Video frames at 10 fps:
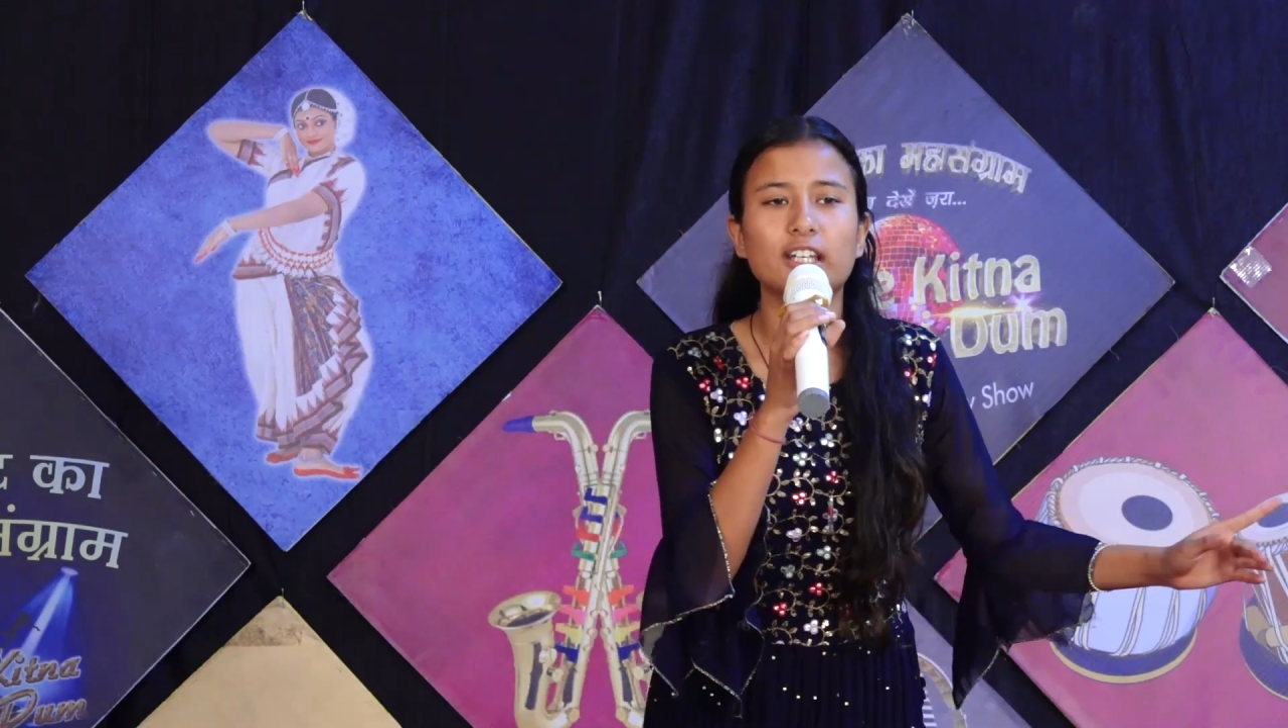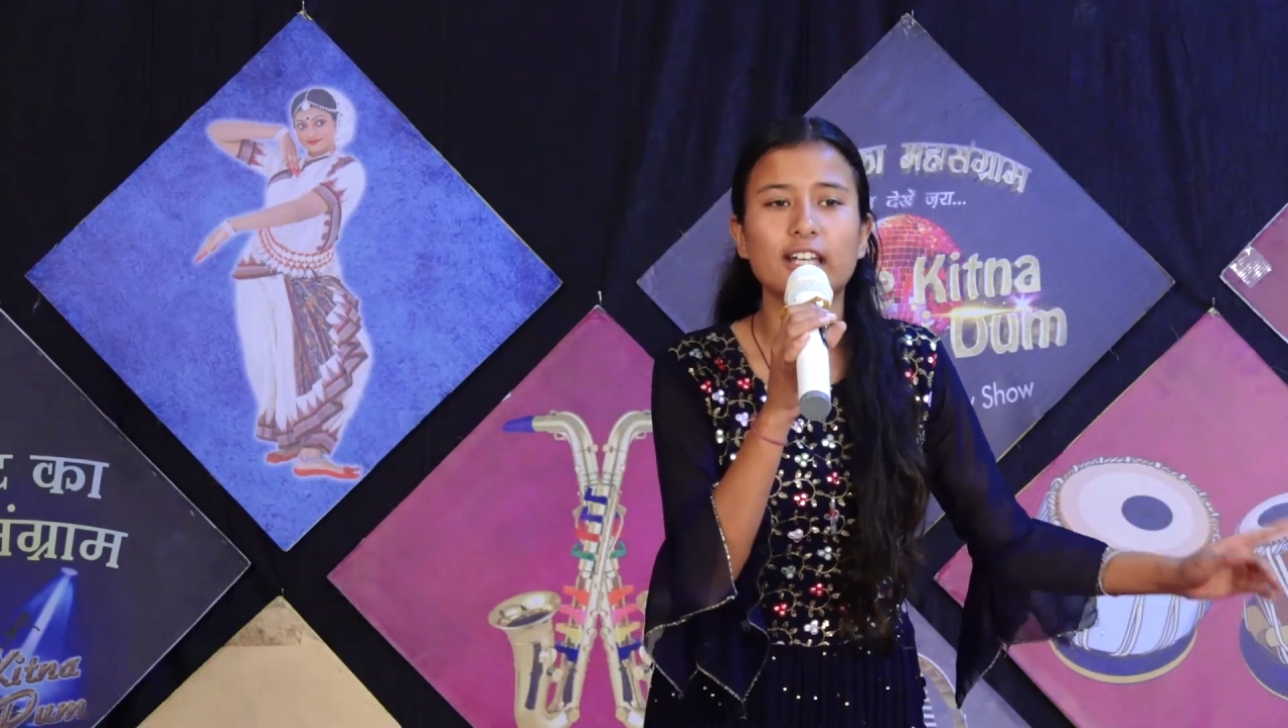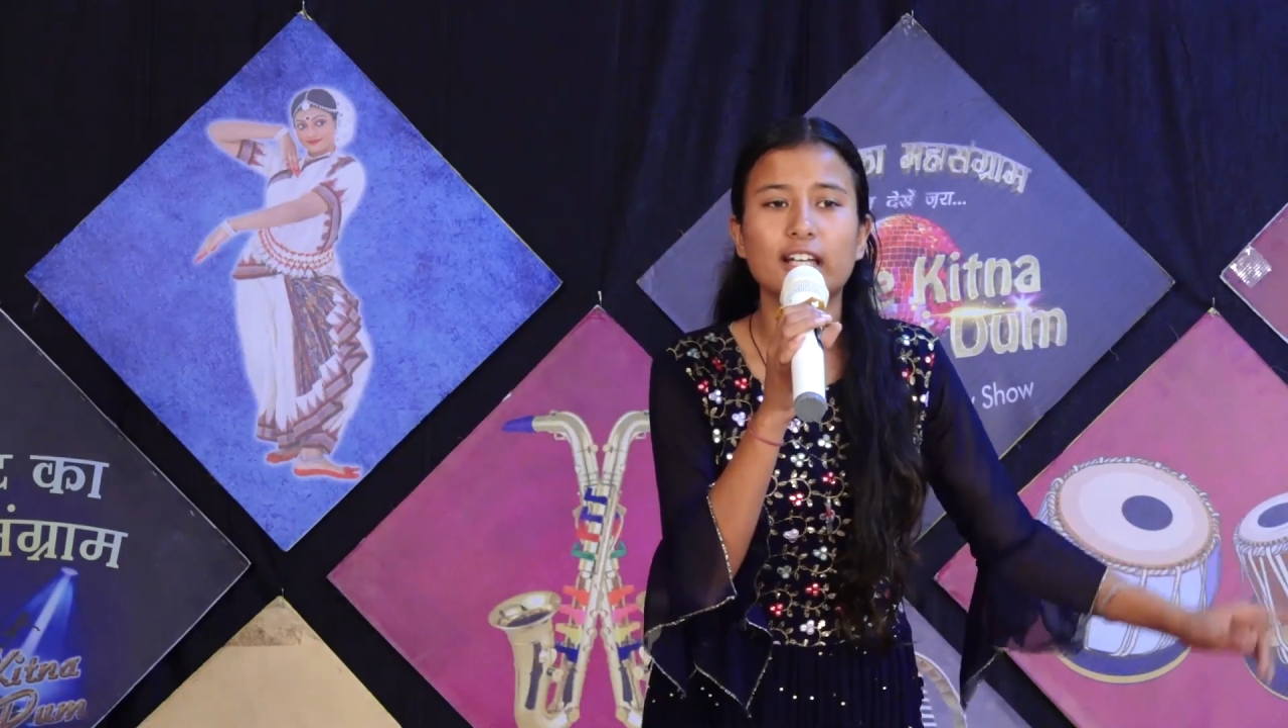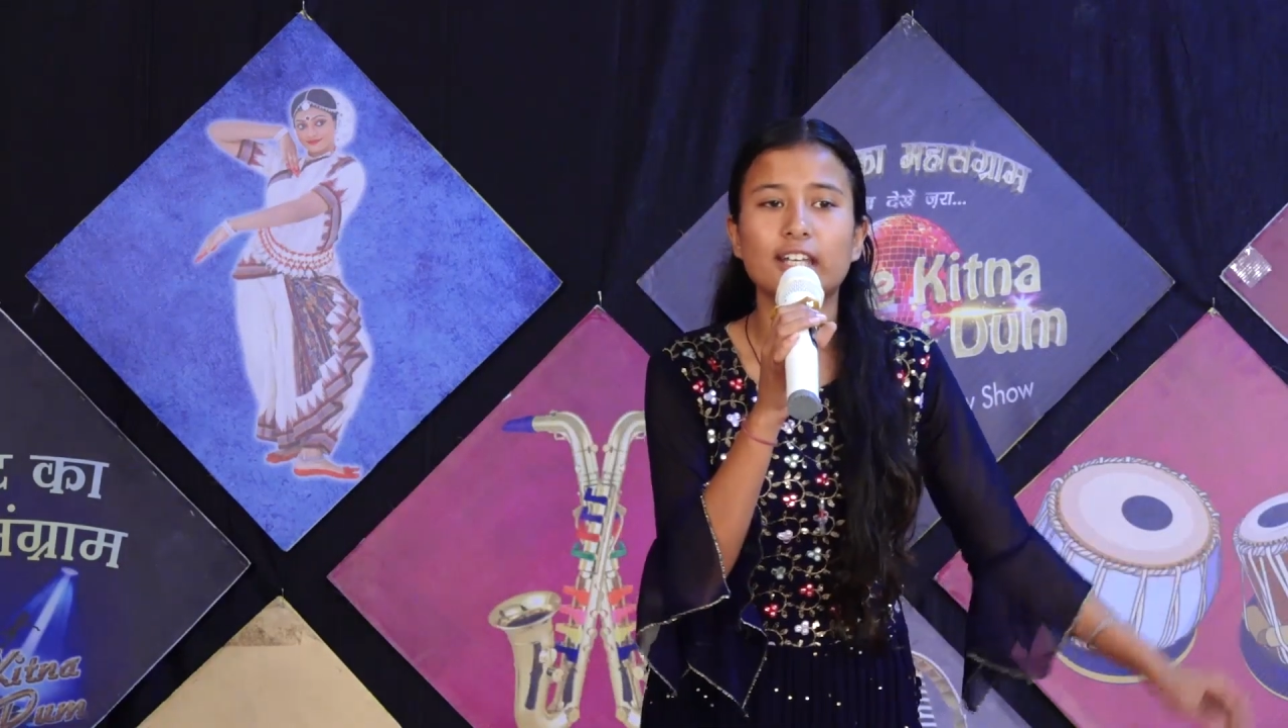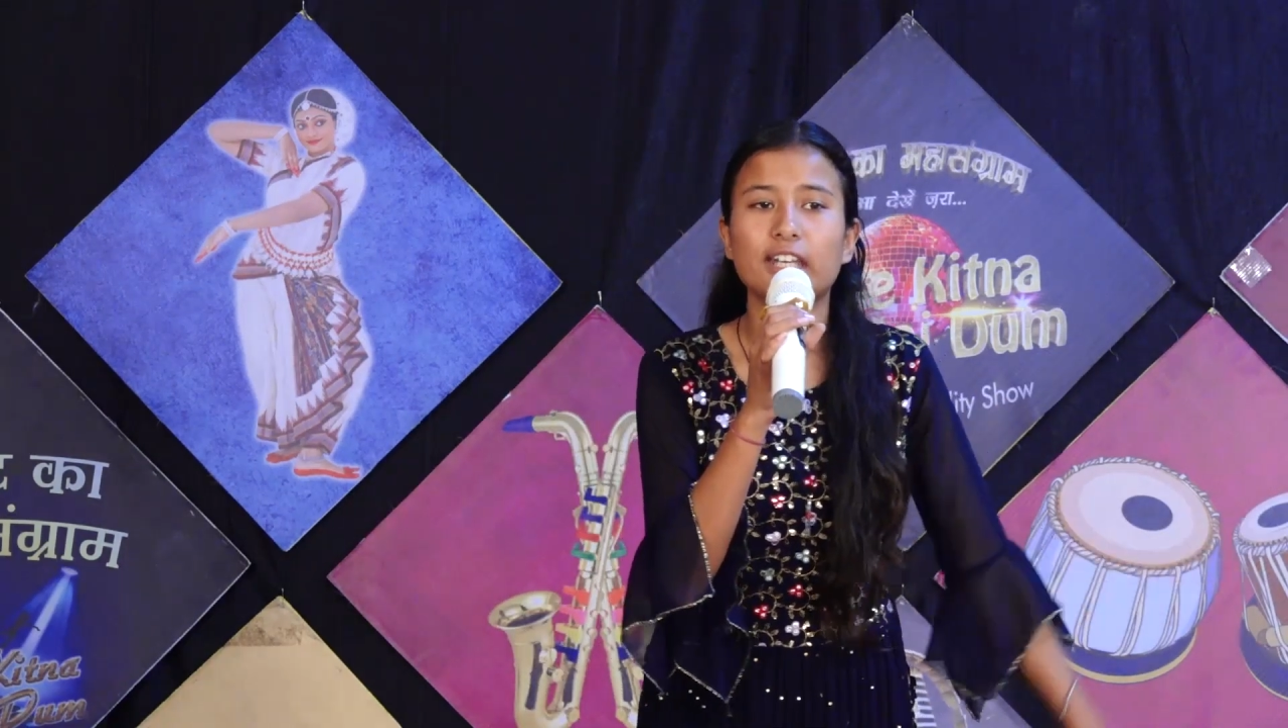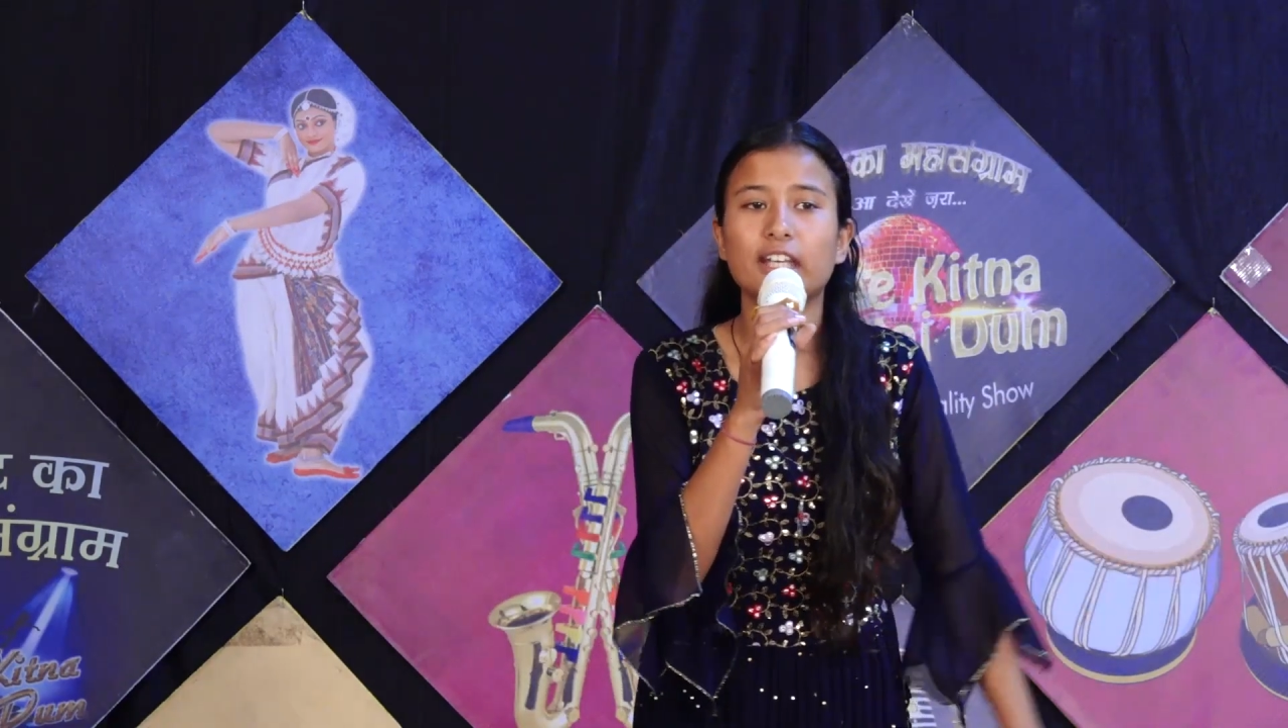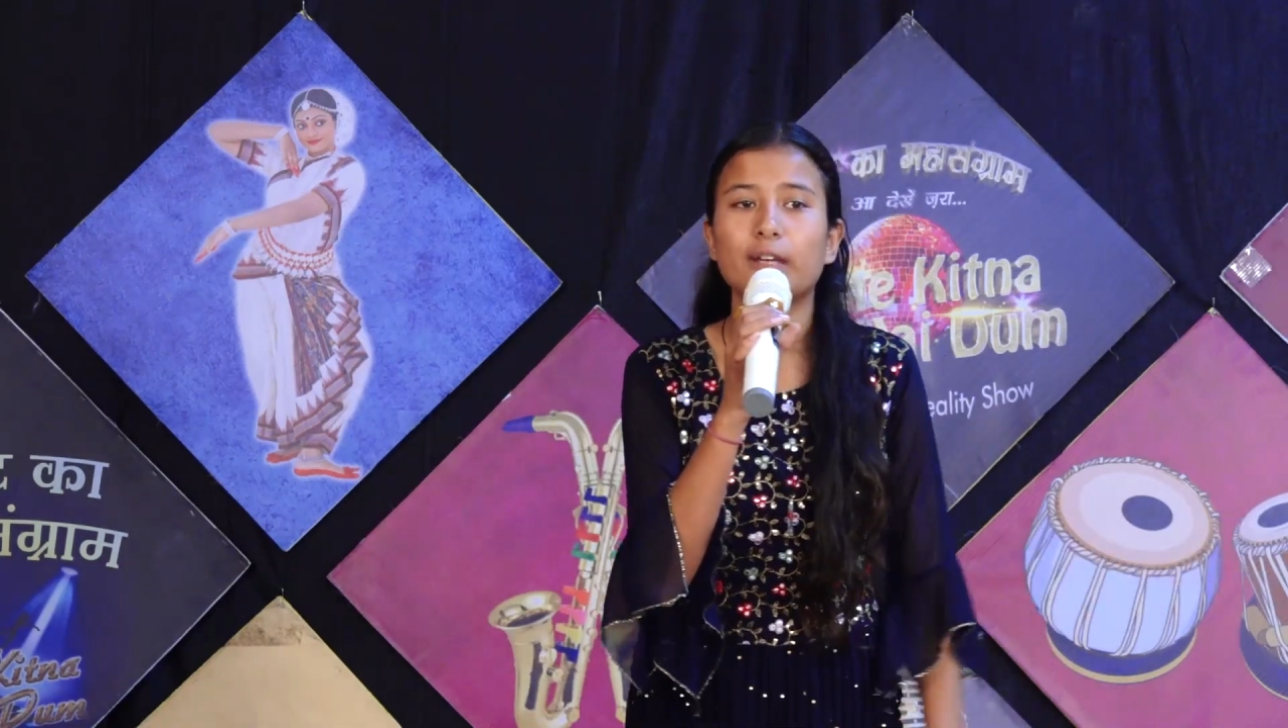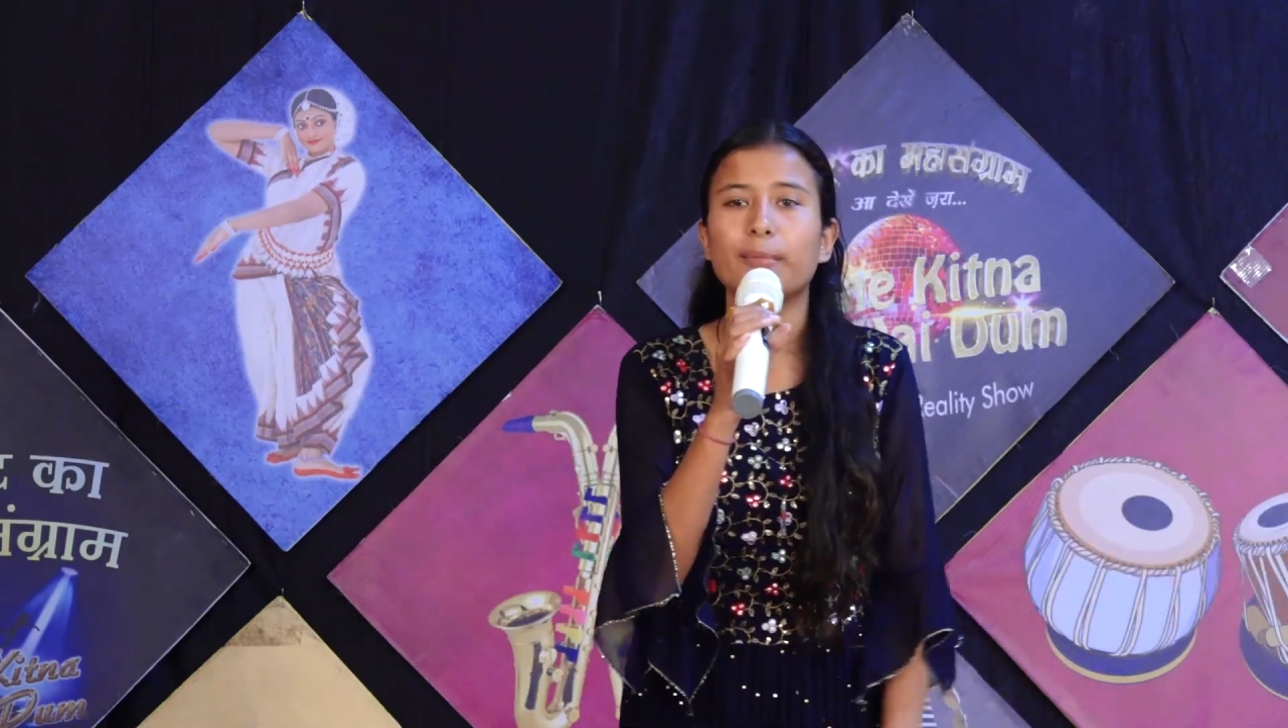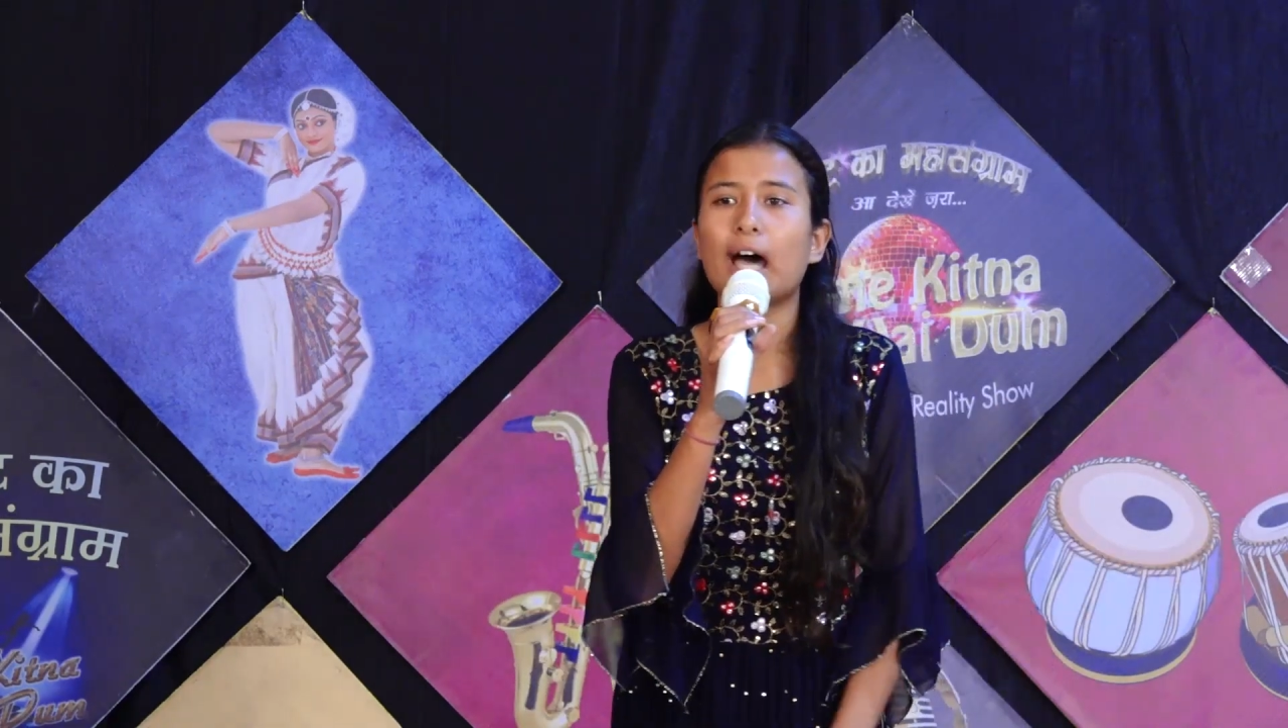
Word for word: तय करने के